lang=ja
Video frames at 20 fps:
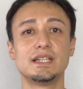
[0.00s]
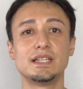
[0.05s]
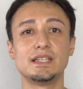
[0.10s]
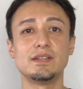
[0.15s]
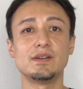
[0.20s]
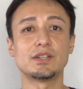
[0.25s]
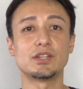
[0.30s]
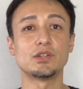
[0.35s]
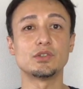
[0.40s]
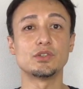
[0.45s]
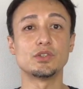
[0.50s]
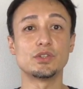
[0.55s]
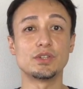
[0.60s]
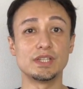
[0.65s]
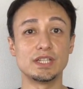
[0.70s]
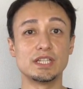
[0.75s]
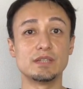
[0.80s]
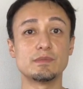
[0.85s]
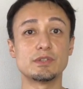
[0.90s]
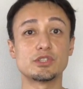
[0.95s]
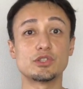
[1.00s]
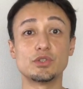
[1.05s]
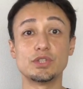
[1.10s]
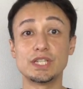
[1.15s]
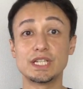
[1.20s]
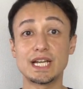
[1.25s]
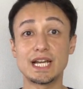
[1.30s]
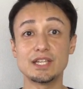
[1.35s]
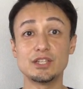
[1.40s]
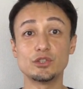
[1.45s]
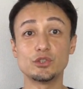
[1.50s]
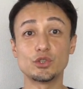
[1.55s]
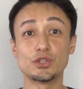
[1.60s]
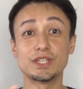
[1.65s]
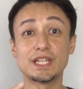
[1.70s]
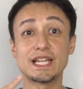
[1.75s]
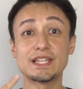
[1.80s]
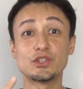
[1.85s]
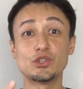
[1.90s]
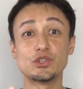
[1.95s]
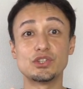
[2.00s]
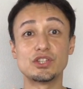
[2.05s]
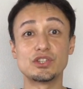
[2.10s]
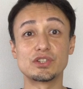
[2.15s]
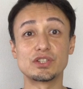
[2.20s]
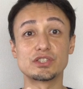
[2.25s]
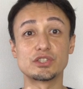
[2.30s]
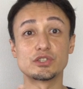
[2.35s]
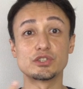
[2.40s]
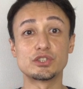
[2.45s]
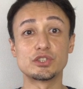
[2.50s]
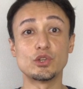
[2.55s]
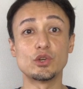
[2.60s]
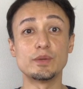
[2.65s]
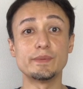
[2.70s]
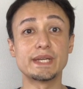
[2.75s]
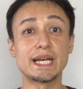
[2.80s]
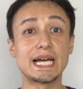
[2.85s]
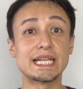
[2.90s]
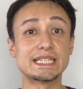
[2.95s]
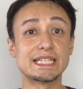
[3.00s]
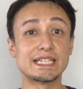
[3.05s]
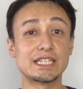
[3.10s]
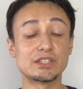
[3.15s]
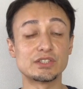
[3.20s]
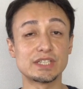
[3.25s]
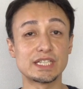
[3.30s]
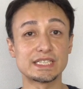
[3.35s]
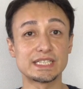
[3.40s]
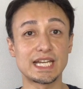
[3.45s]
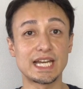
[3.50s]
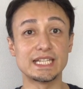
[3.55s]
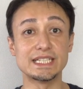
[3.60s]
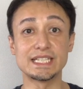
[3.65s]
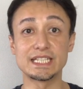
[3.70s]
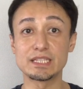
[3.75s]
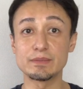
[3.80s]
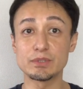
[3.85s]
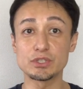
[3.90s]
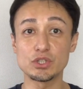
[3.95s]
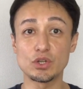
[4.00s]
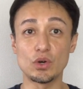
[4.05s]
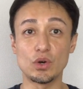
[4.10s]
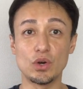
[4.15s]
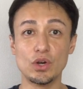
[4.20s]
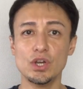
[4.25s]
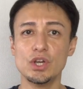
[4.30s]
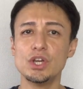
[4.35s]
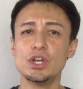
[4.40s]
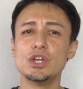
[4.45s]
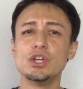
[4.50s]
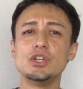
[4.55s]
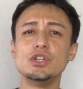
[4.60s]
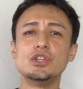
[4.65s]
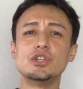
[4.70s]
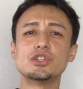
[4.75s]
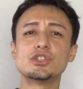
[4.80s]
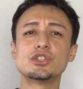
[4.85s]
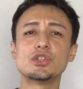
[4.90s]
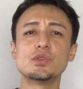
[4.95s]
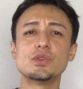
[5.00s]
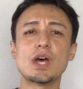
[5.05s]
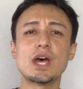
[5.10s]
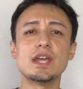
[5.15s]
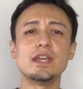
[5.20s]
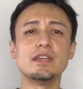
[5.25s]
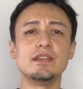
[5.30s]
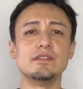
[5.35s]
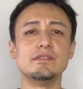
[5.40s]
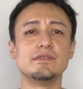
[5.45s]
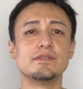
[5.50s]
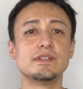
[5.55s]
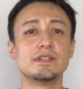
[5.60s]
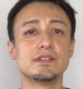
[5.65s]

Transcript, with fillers: では今日の表現いきましょう。2回言うので何と言っているか、そしてどういう意味か当ててください。じゃあいきましょう。You're so naive.